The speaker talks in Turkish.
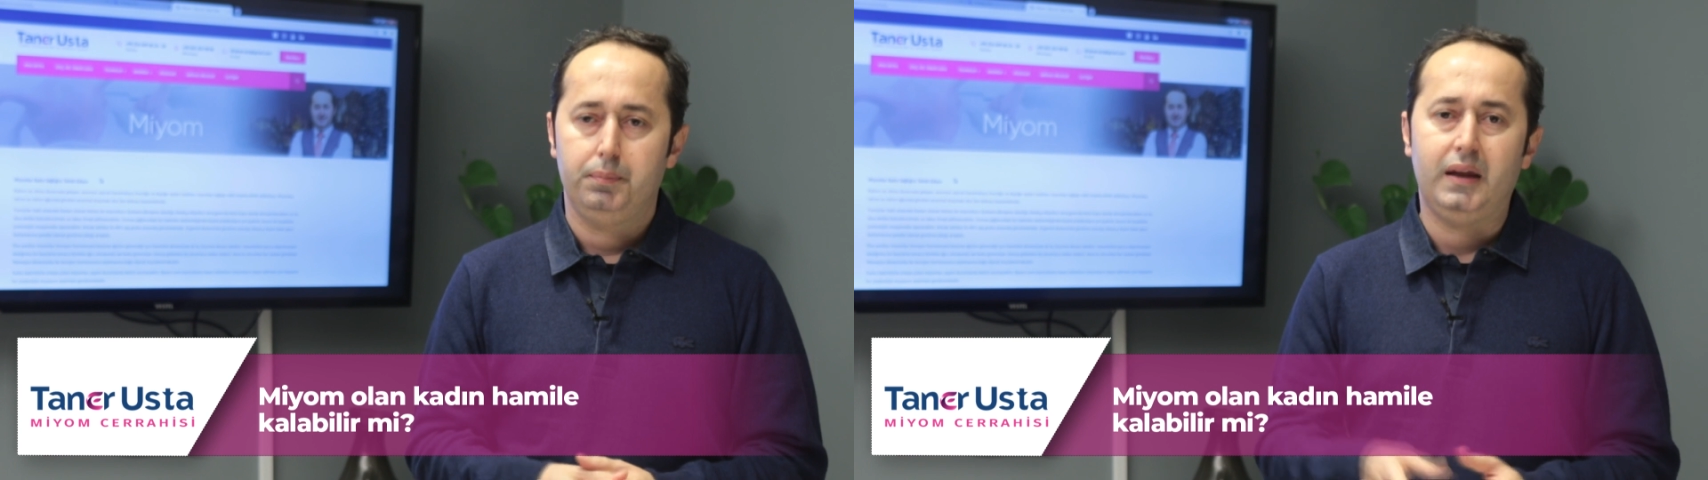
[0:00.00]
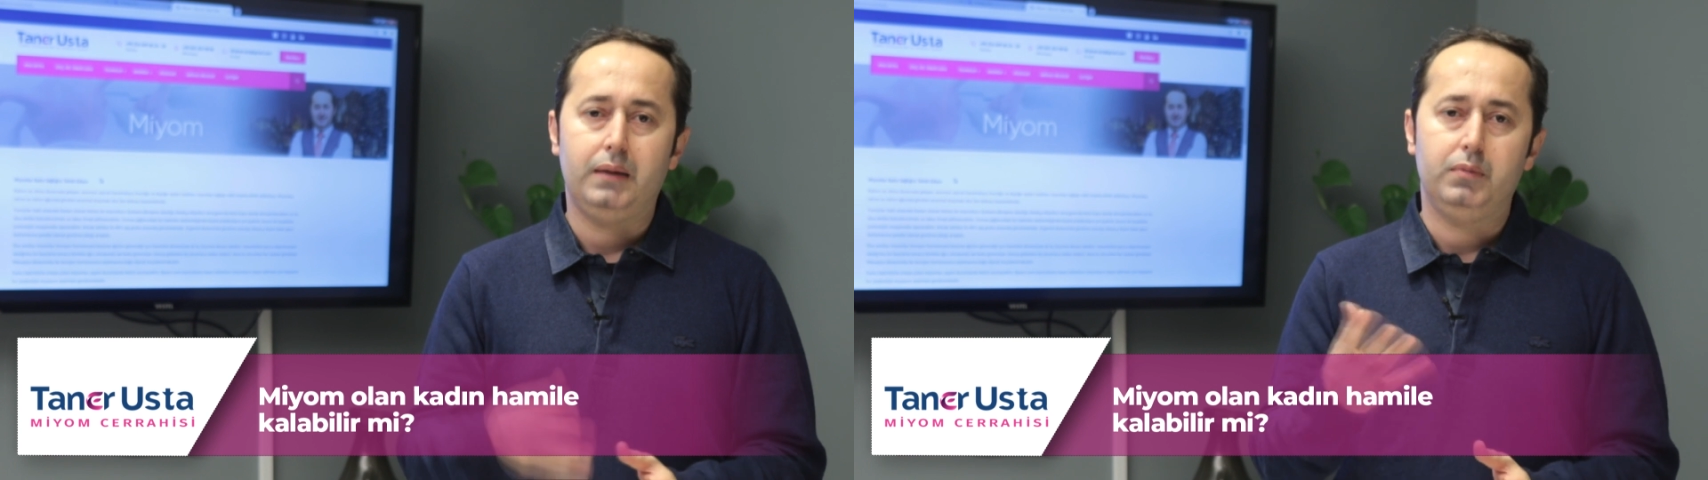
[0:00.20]

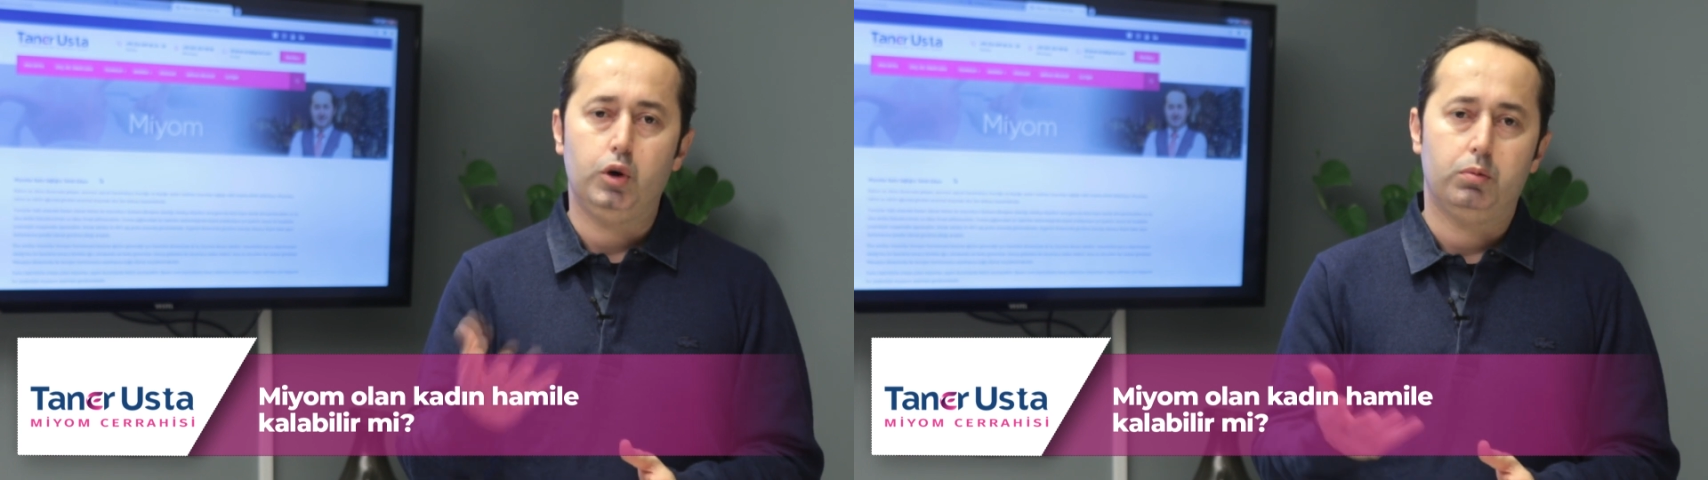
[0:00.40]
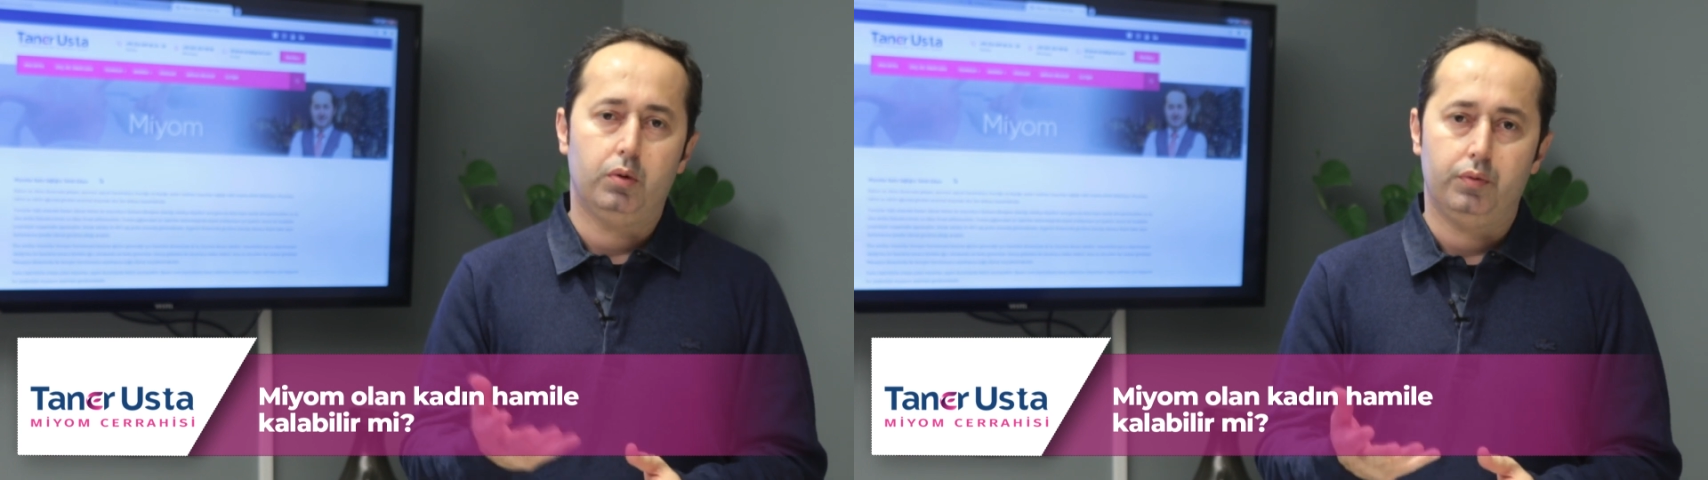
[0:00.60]
Benim
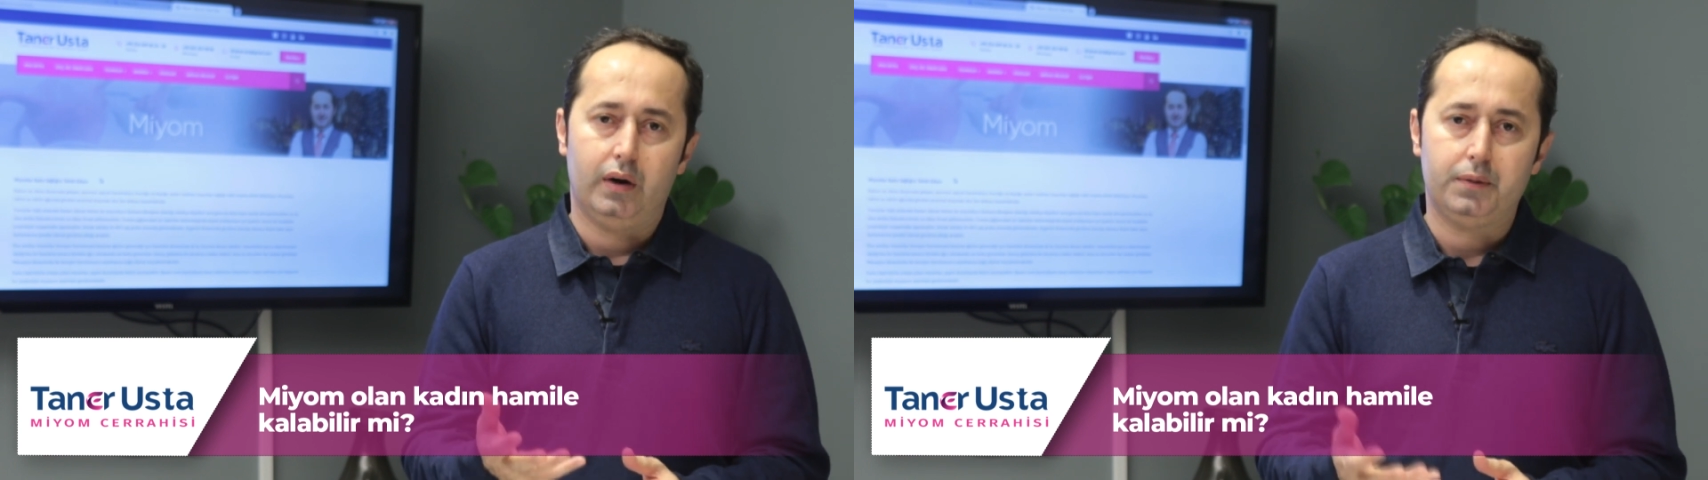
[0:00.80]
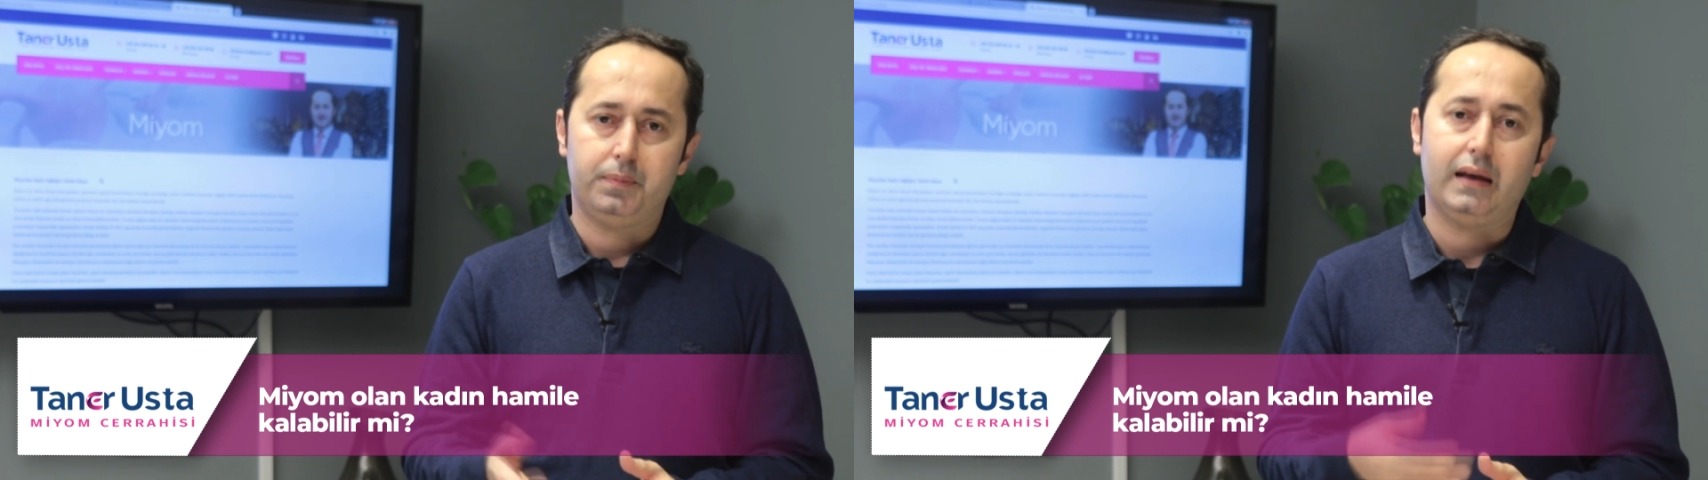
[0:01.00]
miyomum
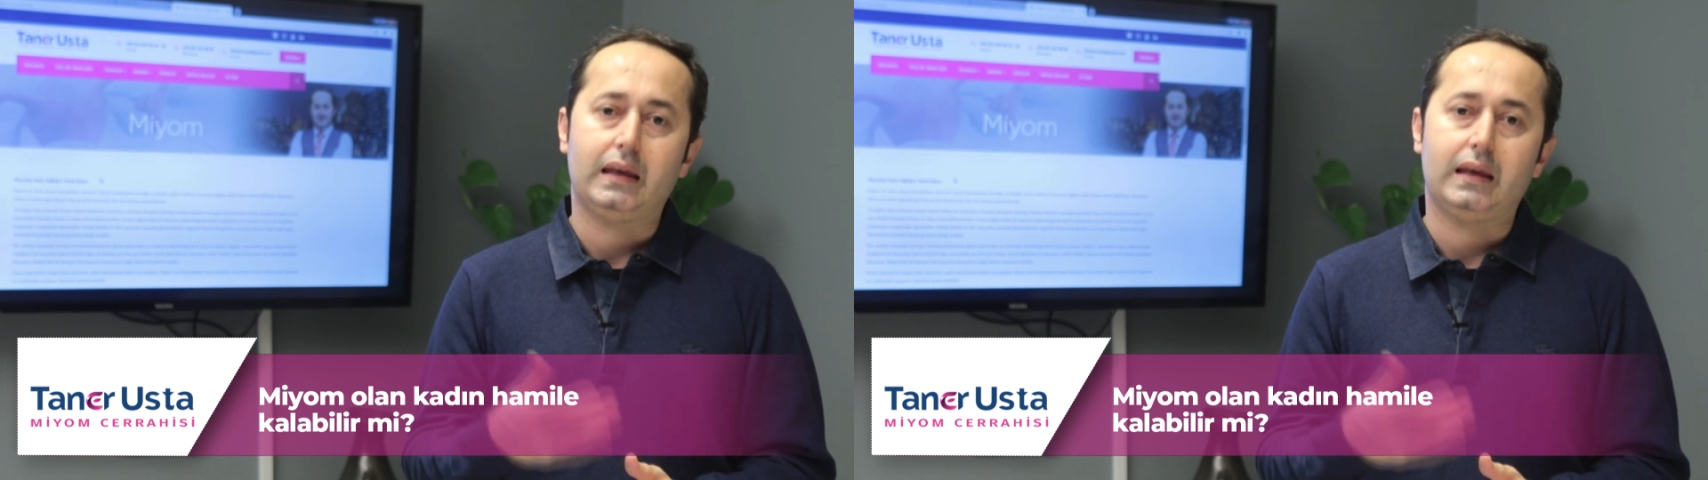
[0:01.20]
var,